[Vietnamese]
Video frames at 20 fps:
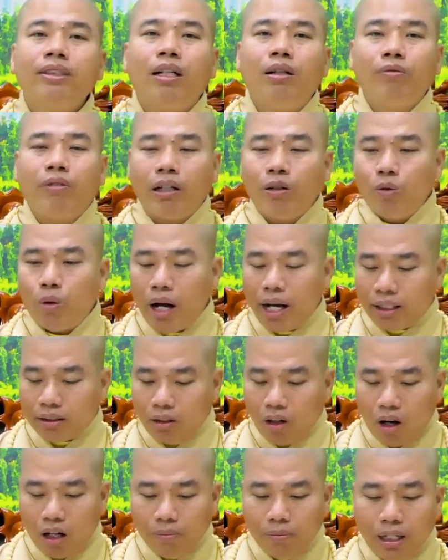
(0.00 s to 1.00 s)
không phải hoàn
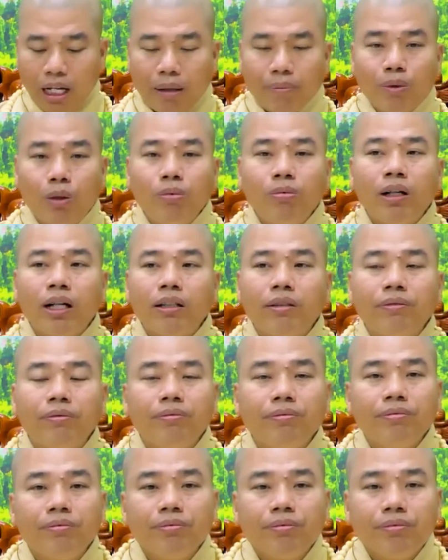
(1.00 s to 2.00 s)
toàn mình làm đúng hết
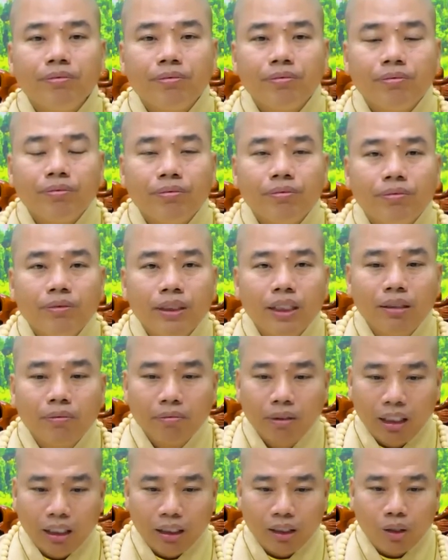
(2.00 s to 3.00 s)

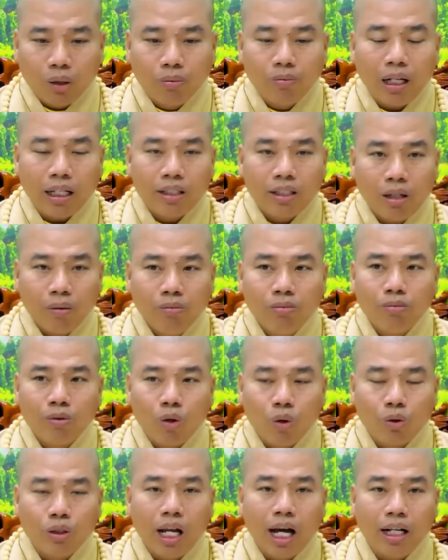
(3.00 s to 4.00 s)
nhưng mình cũng đã sống
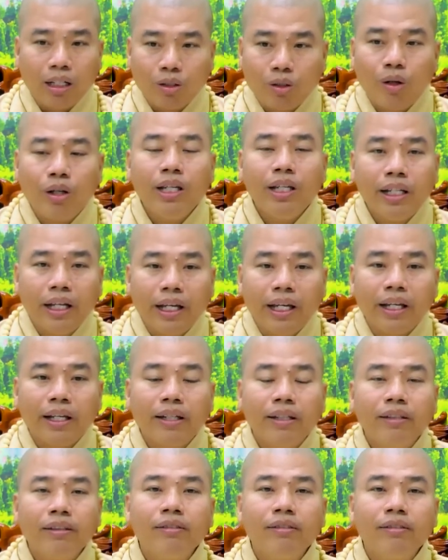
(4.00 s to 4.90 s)
cuộc đời có ý nghĩa